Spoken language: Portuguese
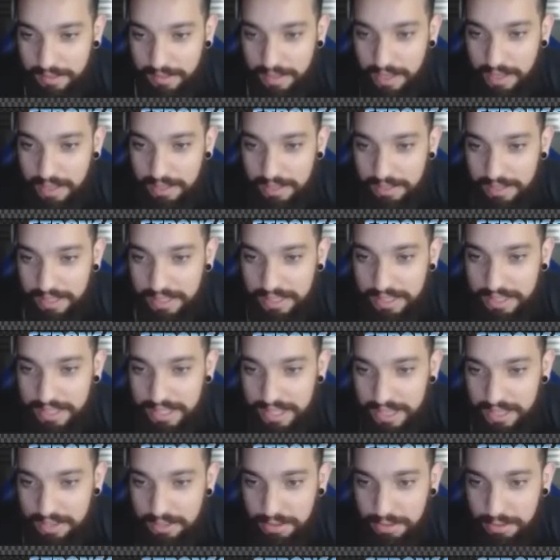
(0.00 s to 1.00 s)
Ah não, tem que
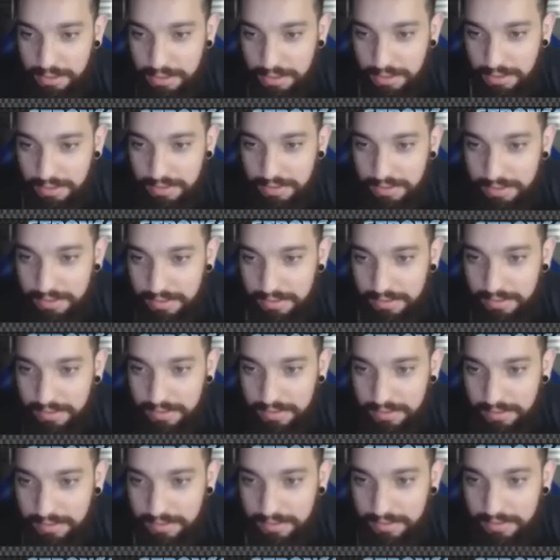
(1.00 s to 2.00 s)
deixar azul.
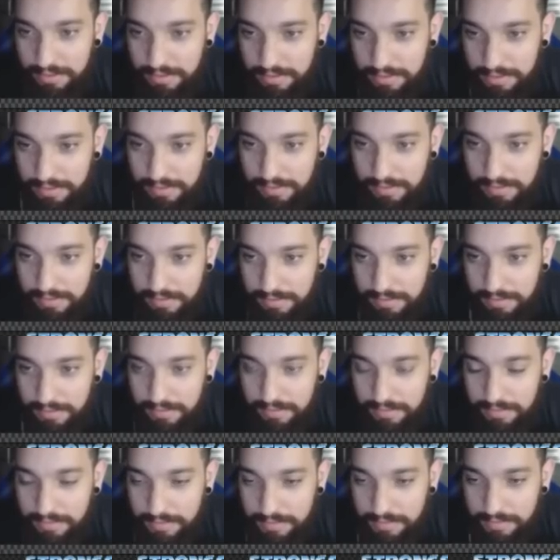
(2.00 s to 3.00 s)
Vamos
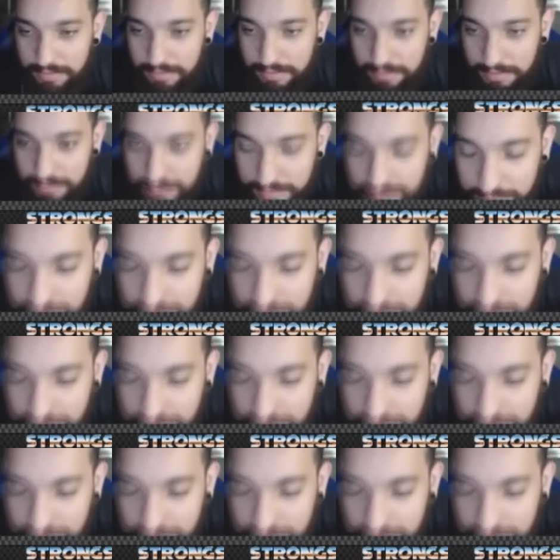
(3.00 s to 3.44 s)
ver se você lembra.